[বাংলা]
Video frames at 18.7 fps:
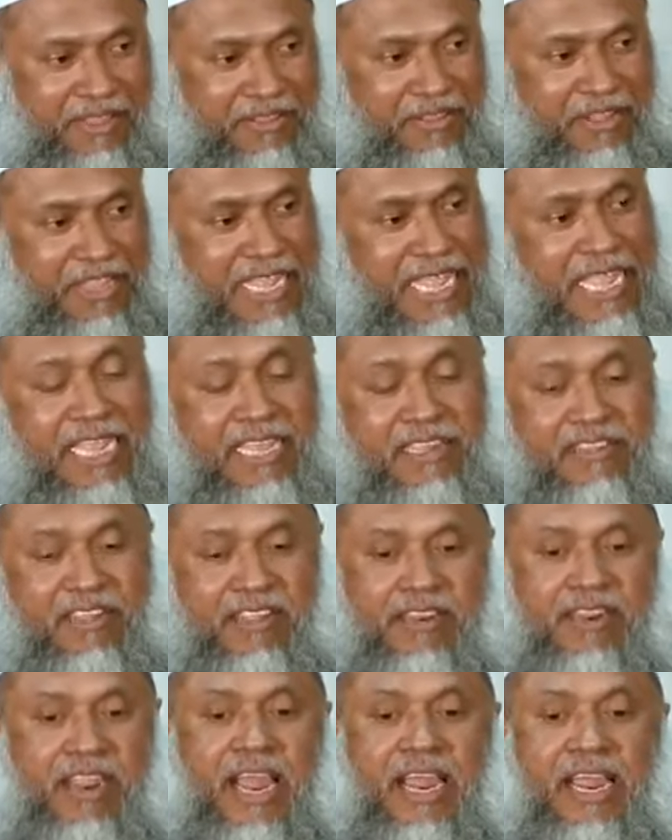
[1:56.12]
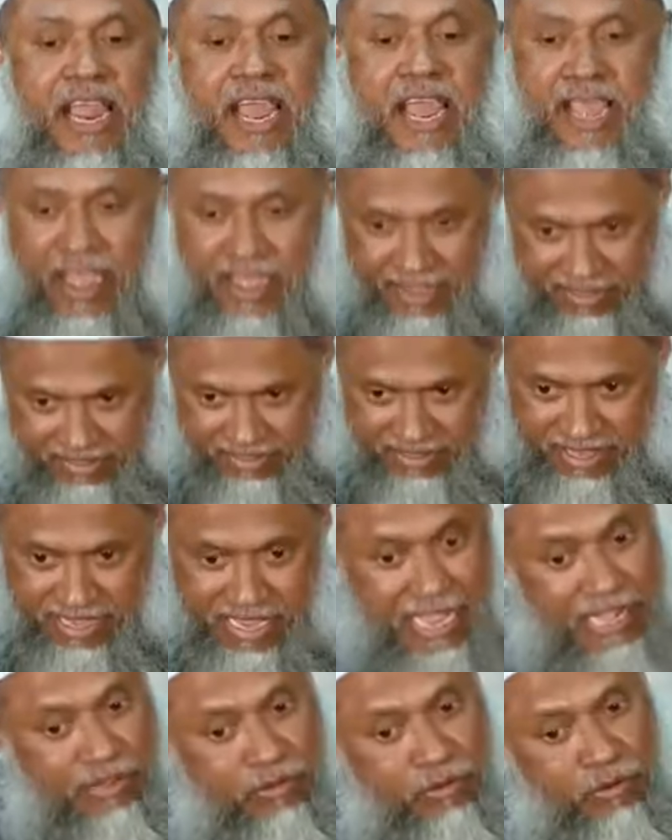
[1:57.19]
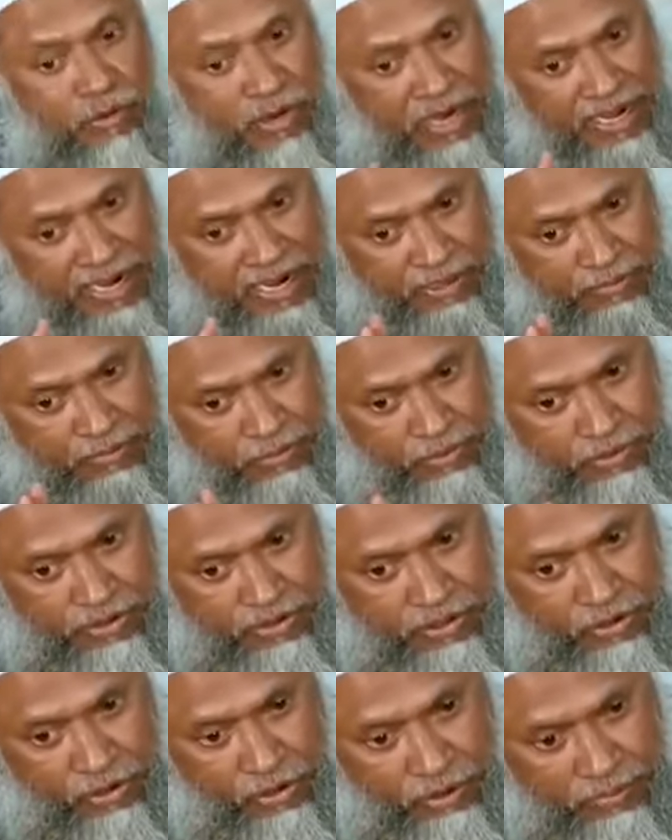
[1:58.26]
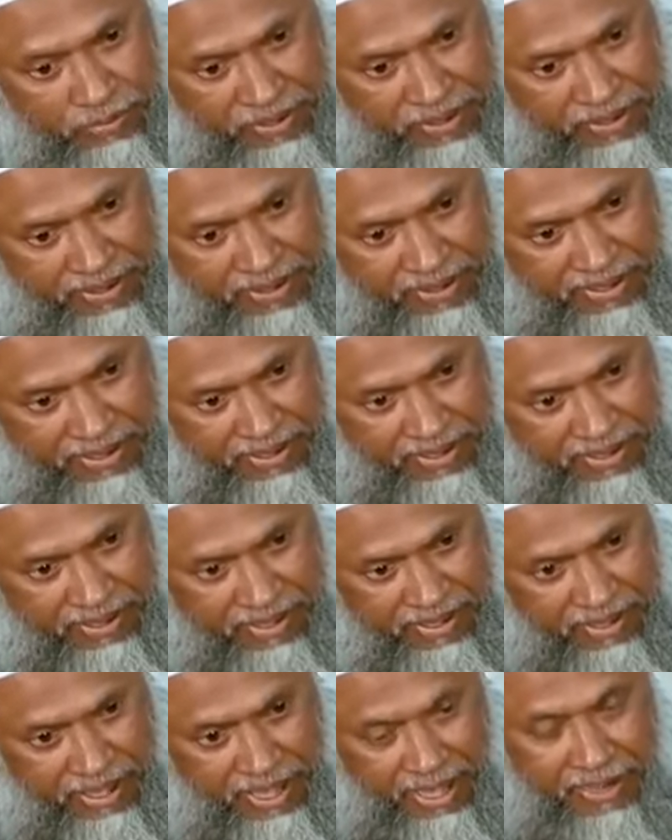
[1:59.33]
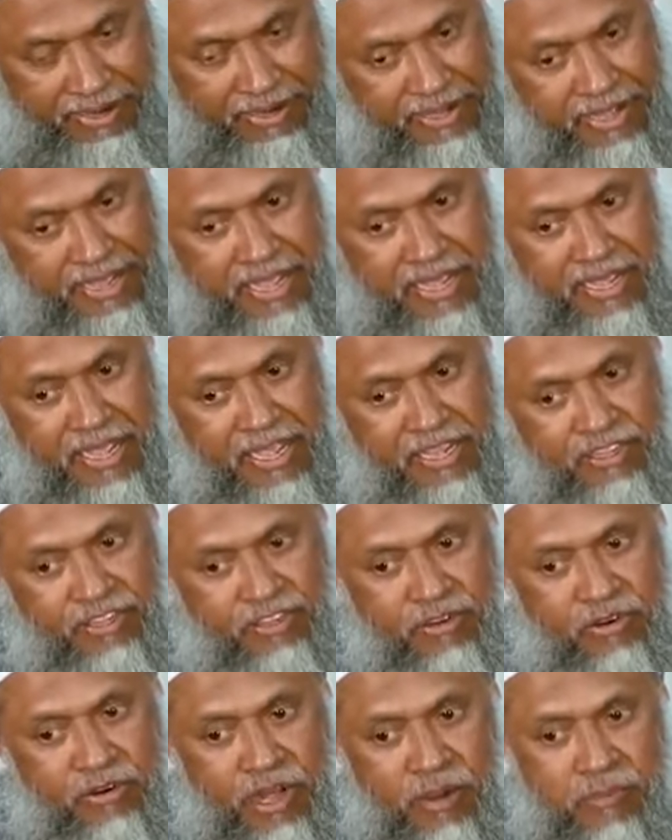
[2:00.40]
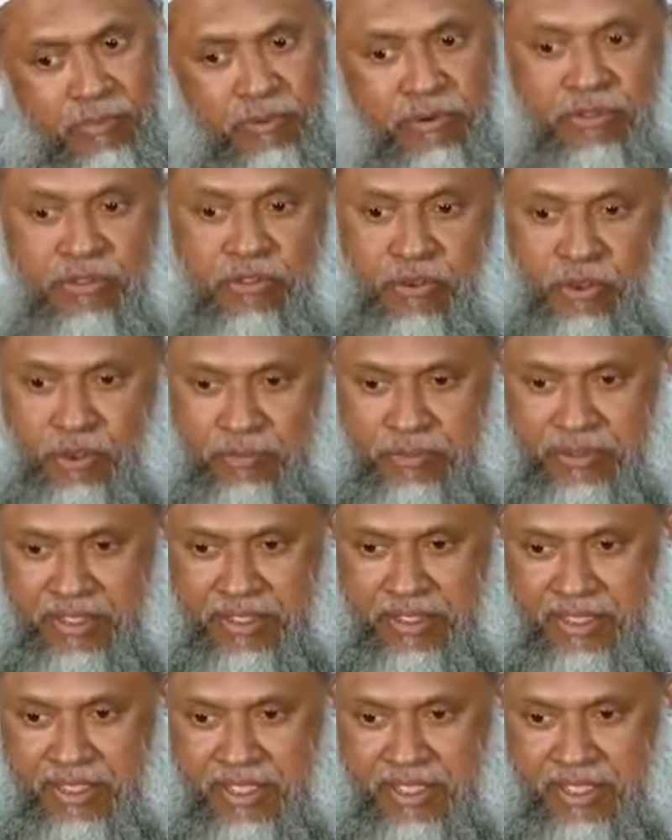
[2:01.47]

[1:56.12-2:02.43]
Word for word: তো এই যে রাকাত এত রাকাত পড়তে হবে আর এই এই সুরা পড়তে হবে